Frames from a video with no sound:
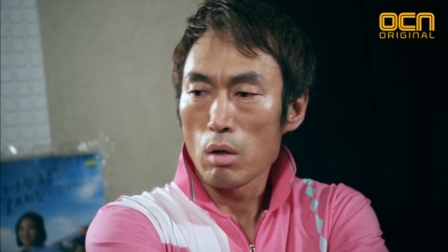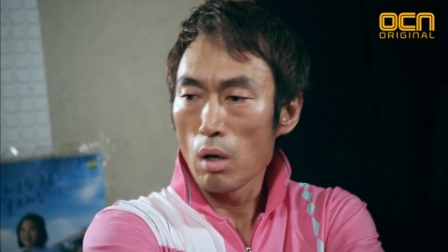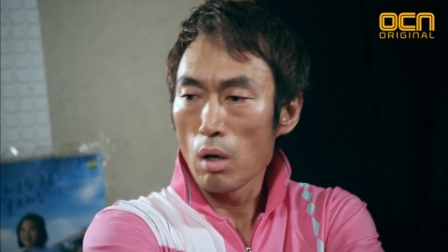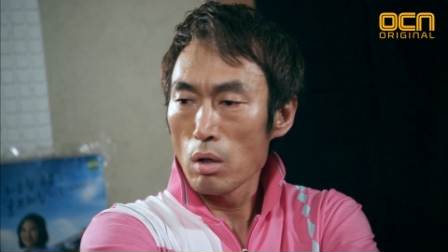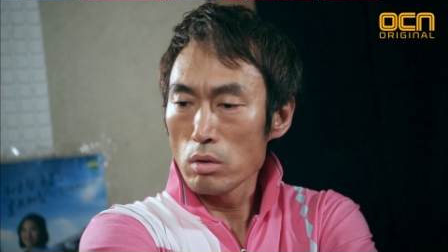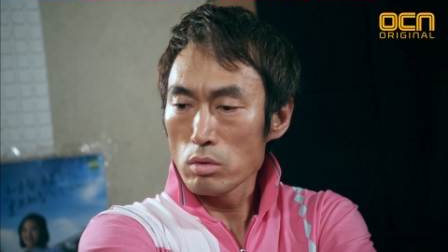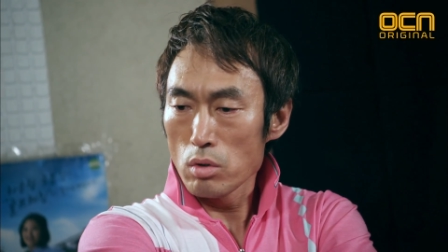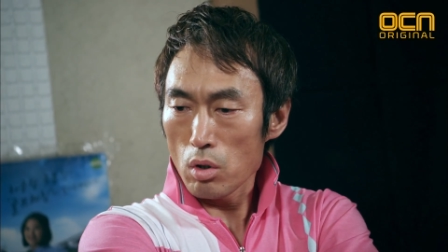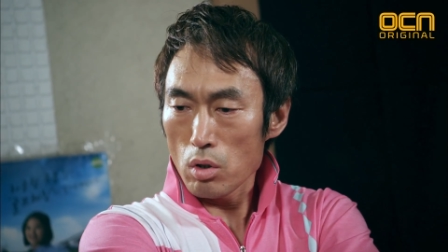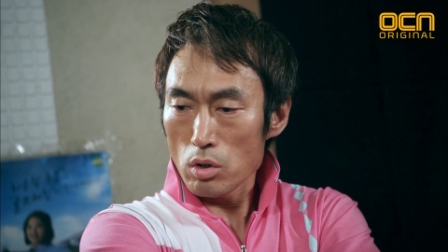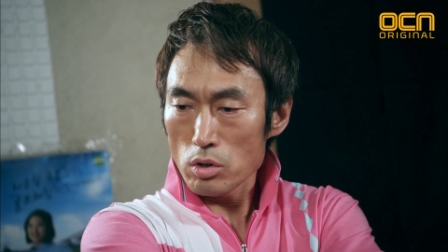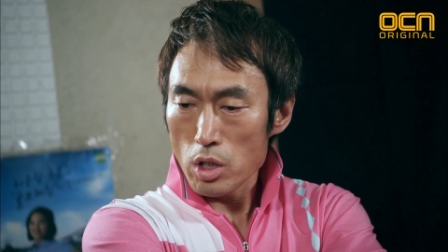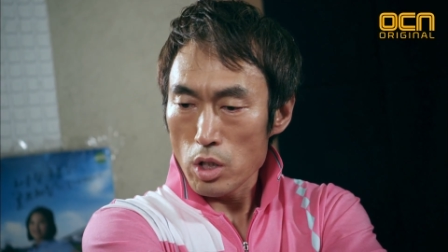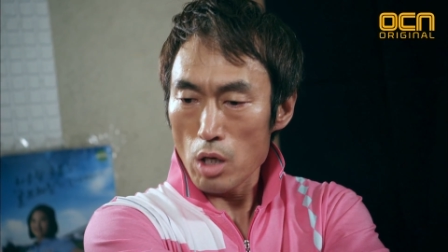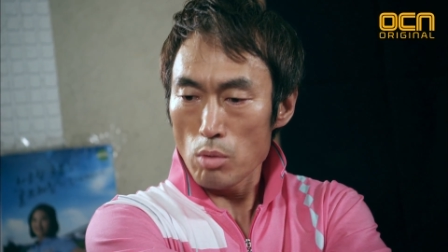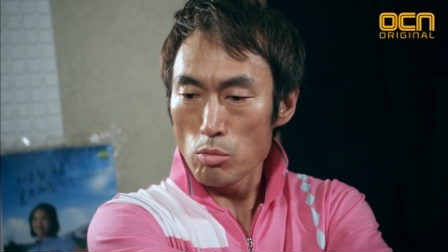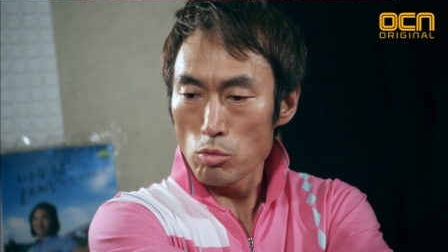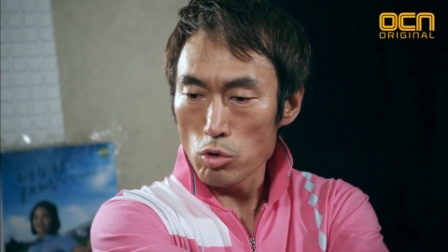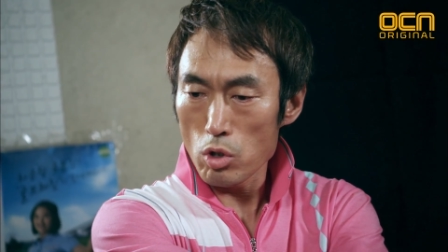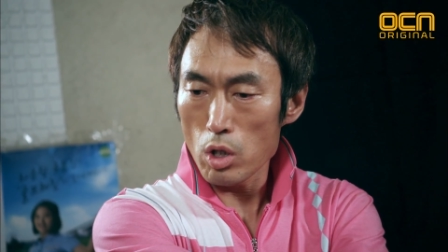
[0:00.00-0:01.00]
개인적인
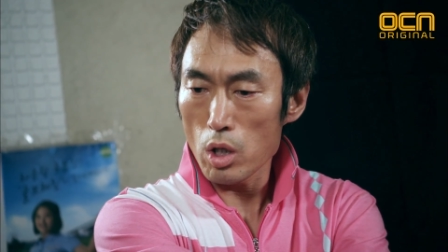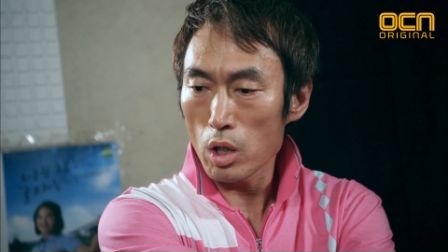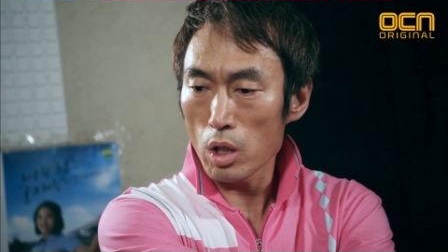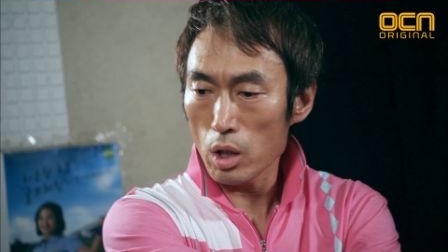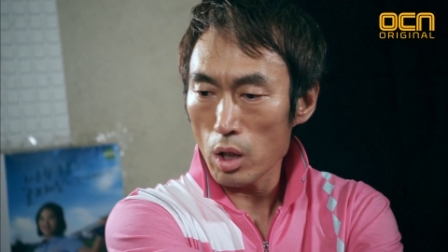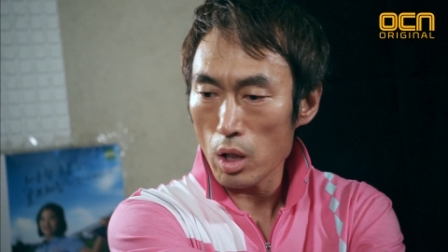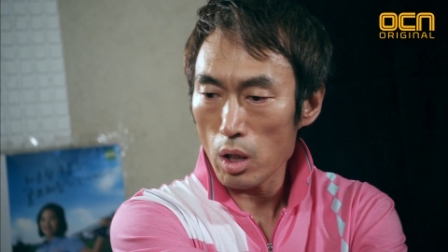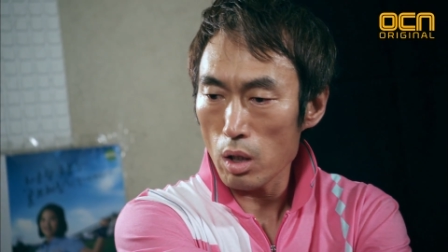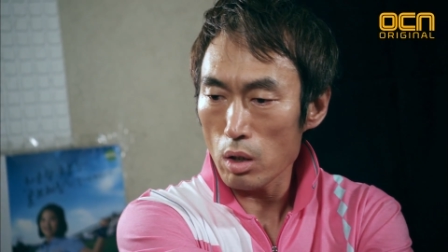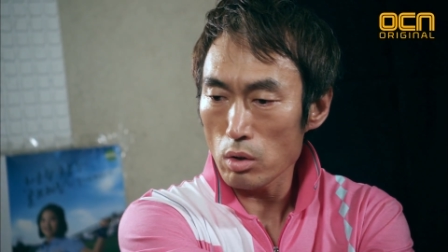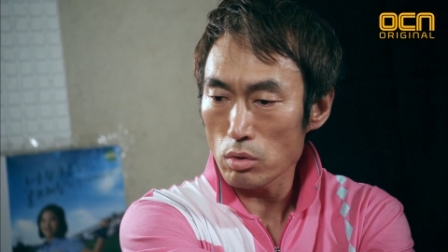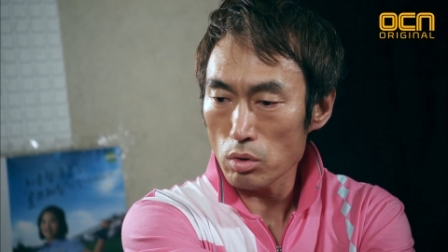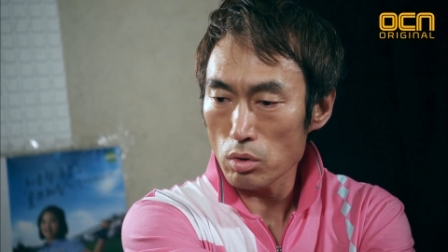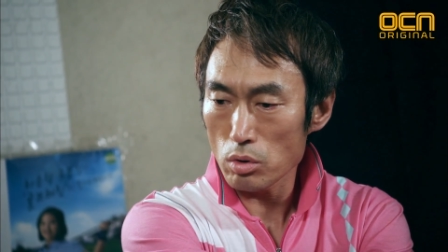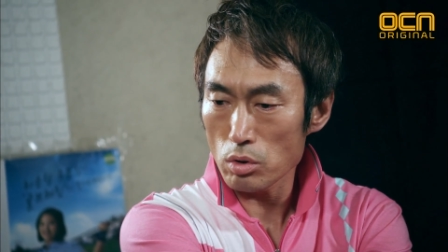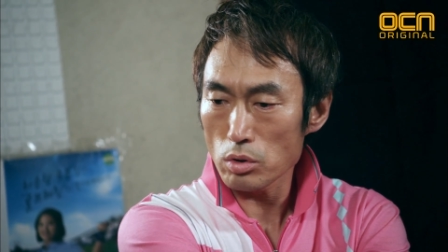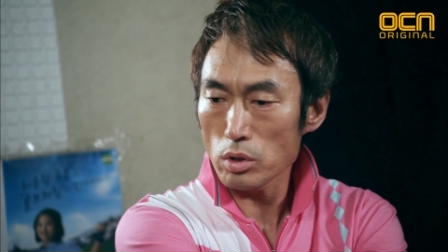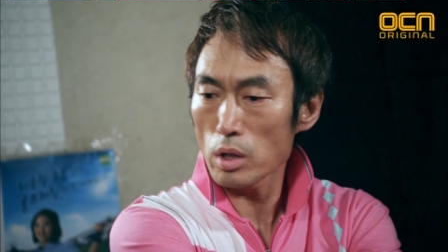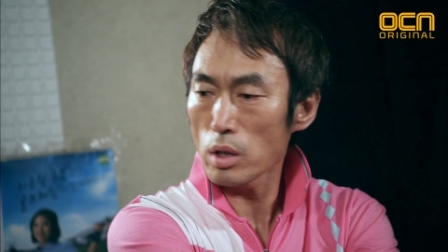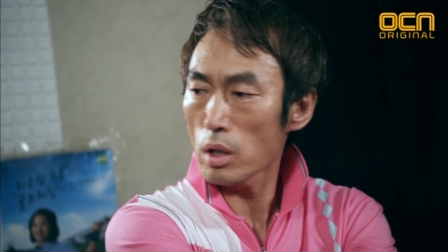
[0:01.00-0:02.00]
채무가 한계가
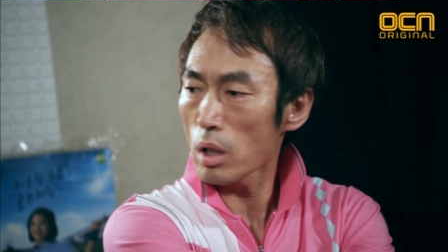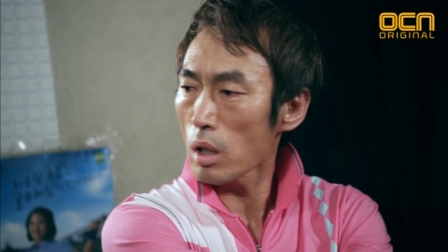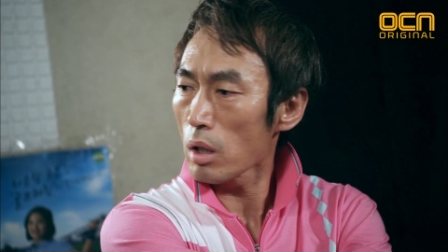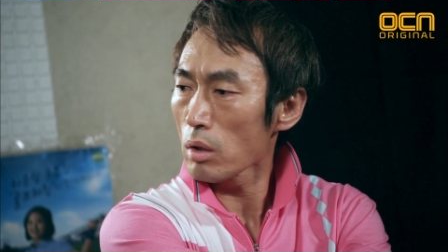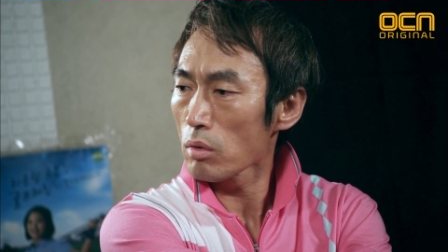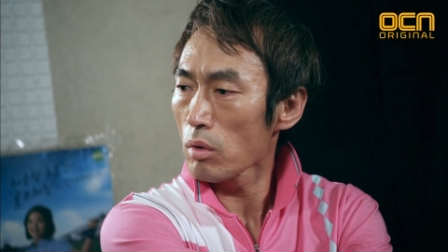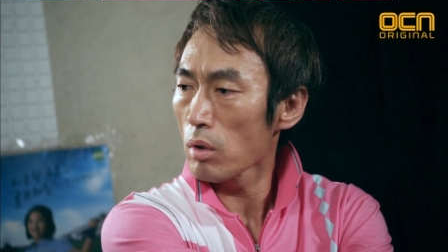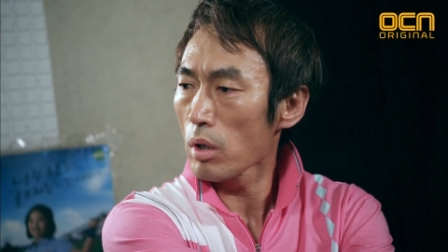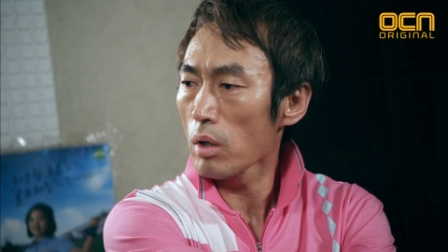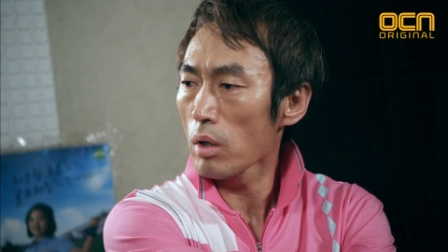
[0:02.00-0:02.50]
있어서 찾아간